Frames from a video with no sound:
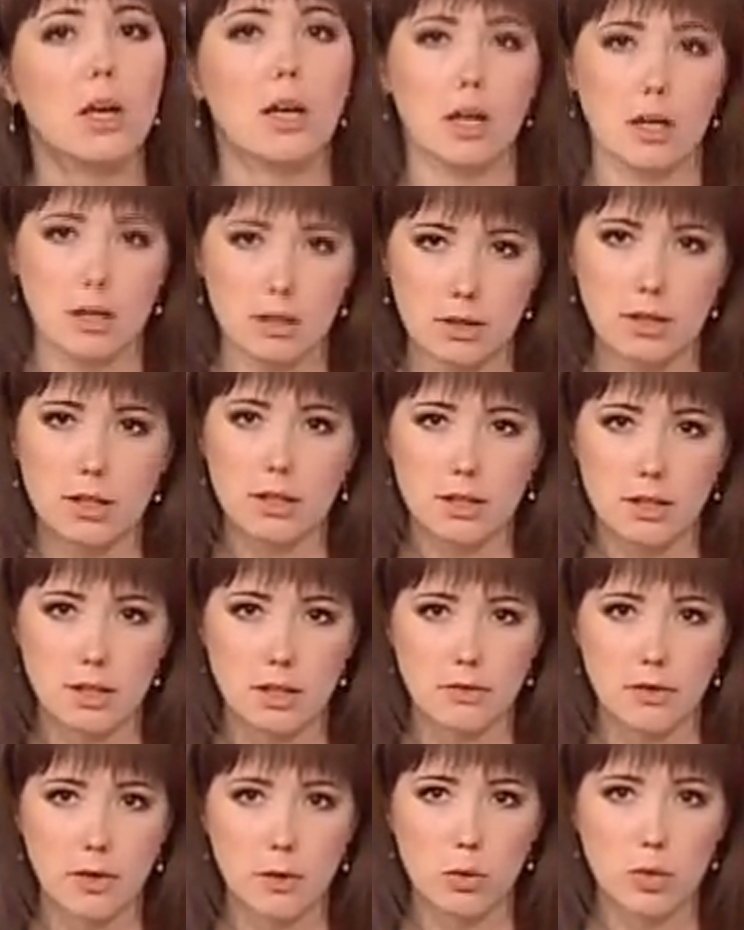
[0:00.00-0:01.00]
От
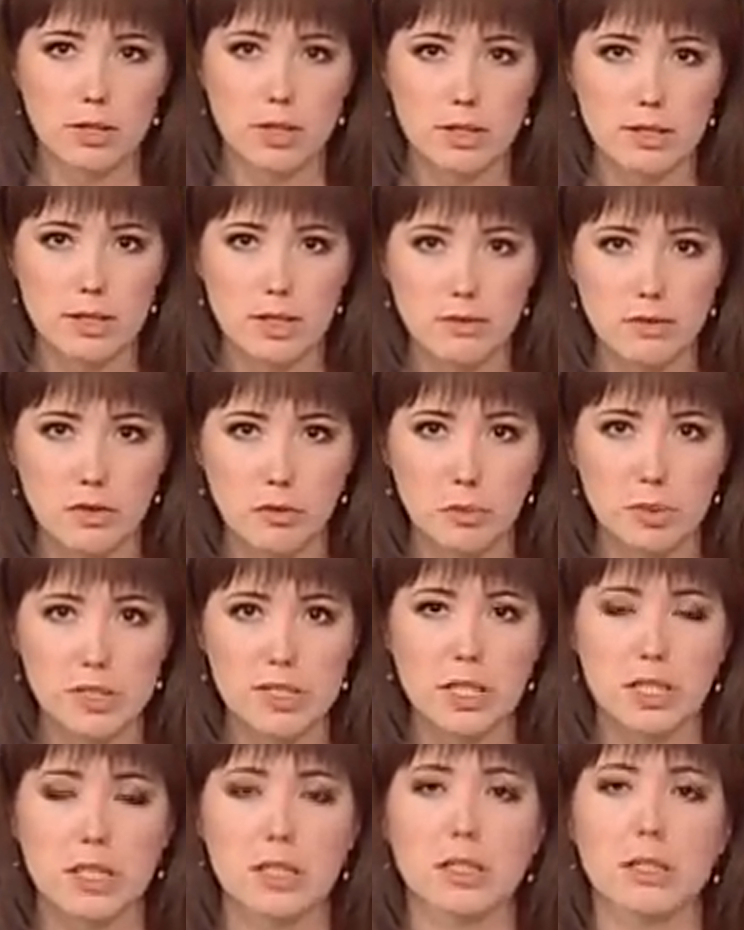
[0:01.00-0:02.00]
таких факультативов
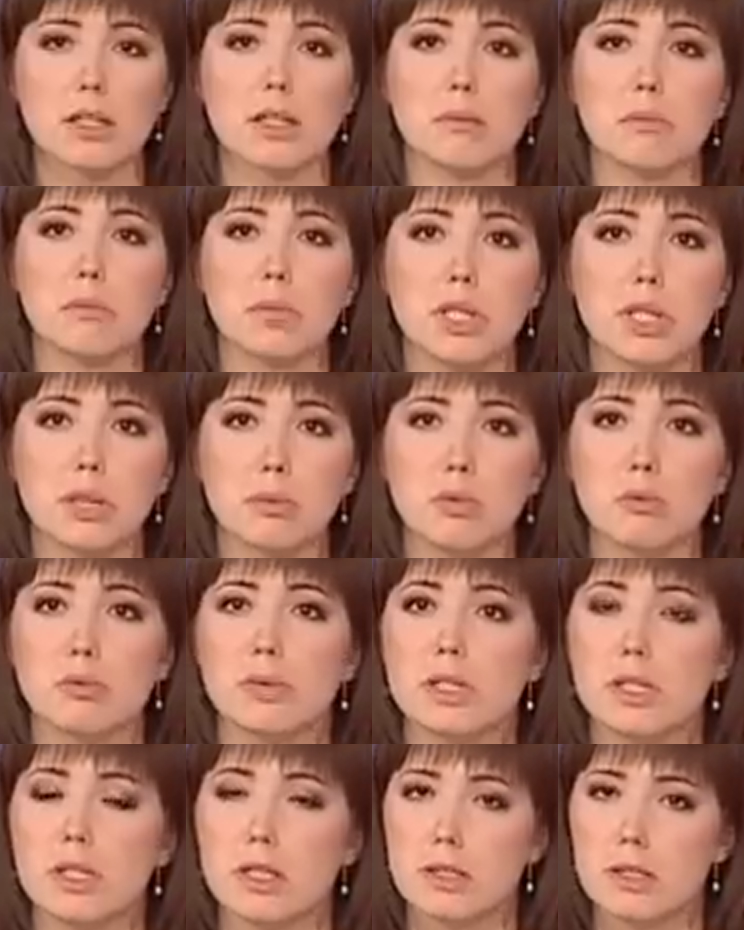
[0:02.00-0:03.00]
пострадало
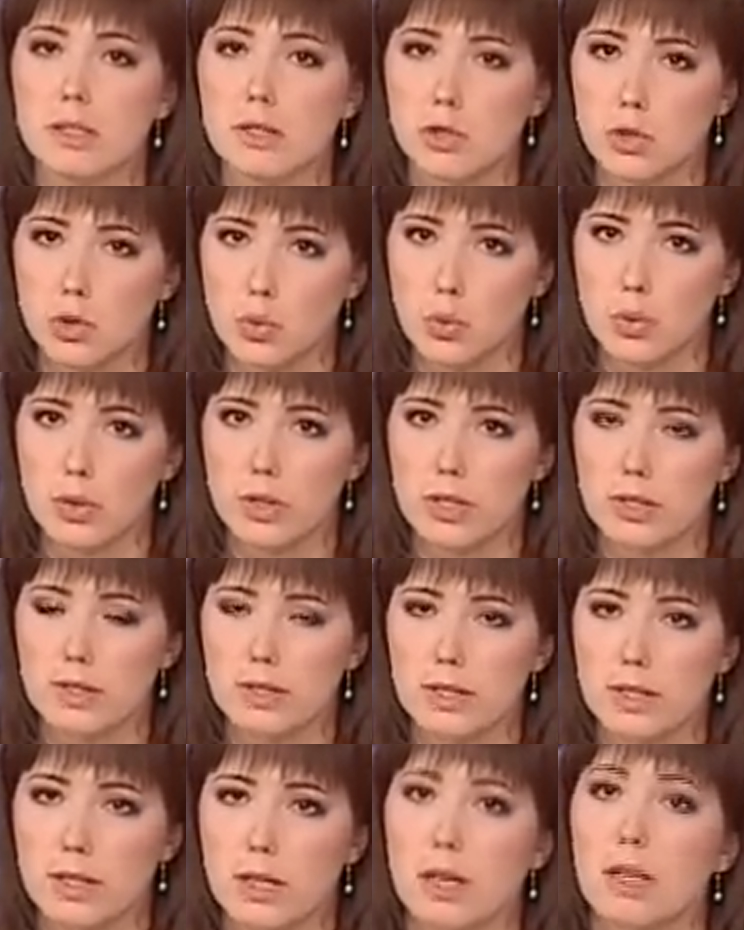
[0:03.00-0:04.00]
минимум 10 школьниц.
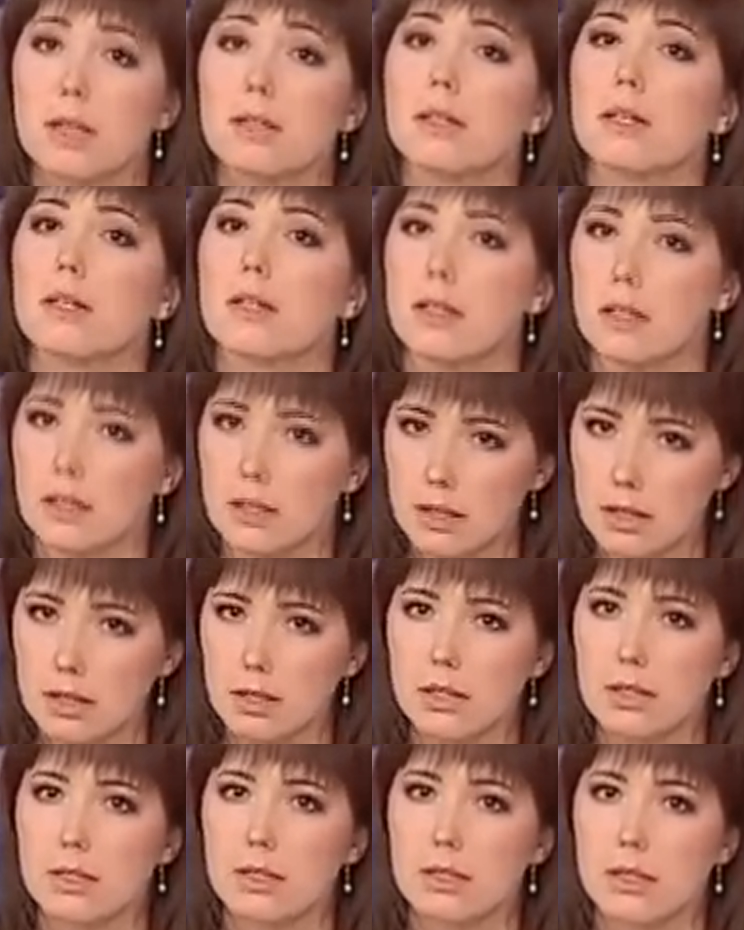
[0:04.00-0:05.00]
Однако их
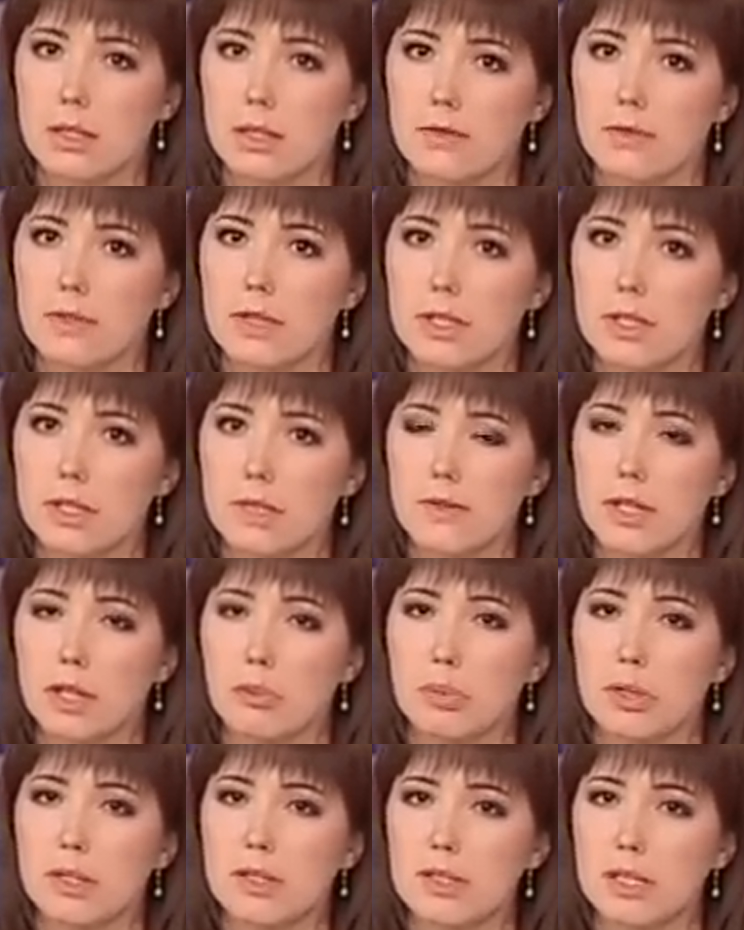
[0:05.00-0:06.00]
родители в действиях
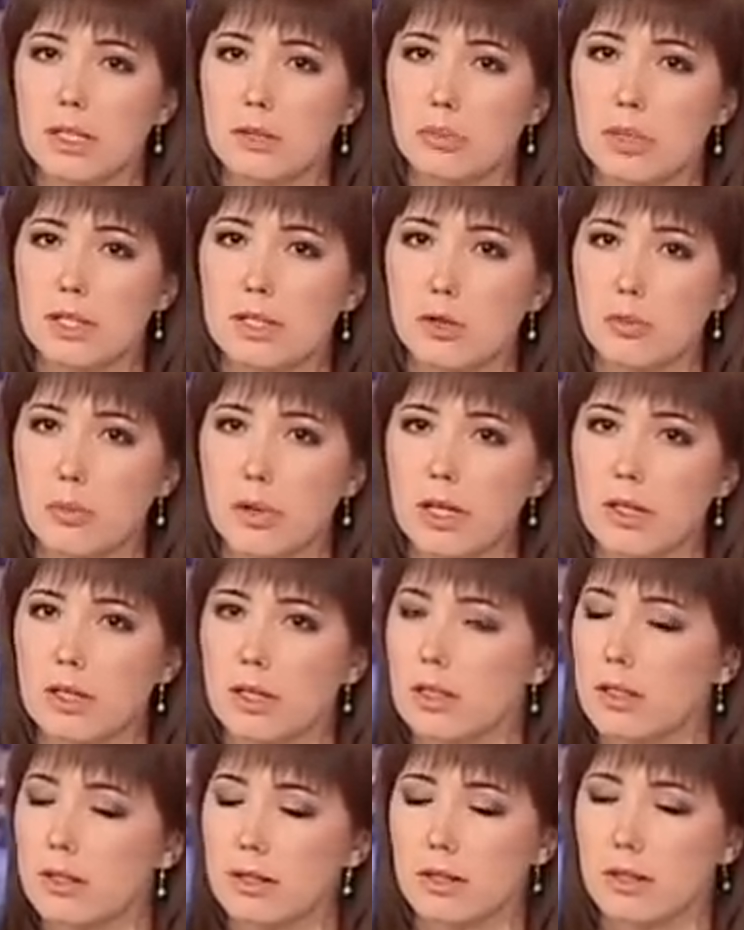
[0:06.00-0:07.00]
пастора
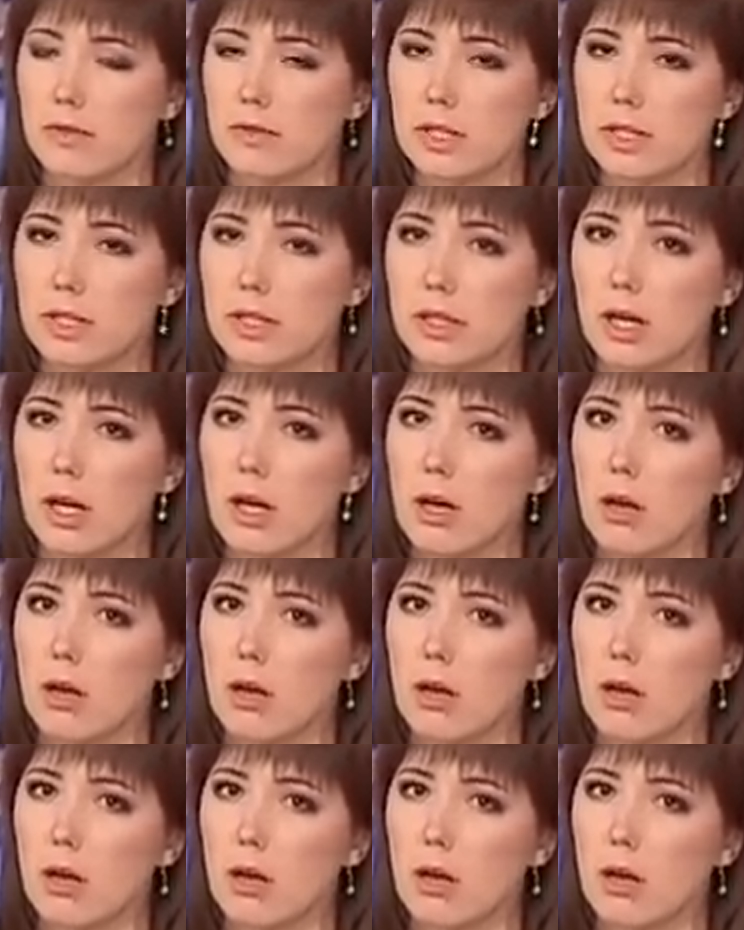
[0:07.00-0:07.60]
преступления не видят.